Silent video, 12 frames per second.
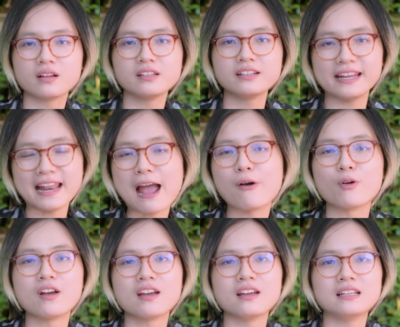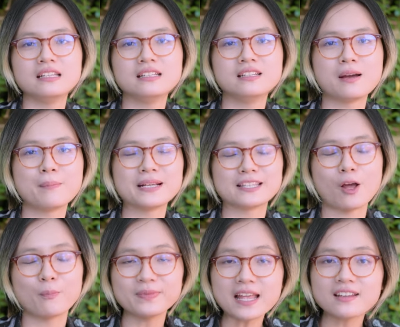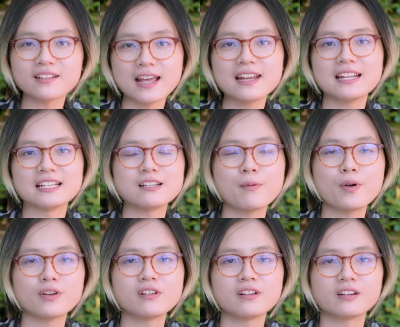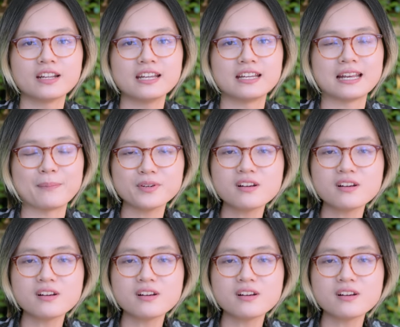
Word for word: như thế nào thì à, mình tóm tắt ở đây để cho mọi người có thể nắm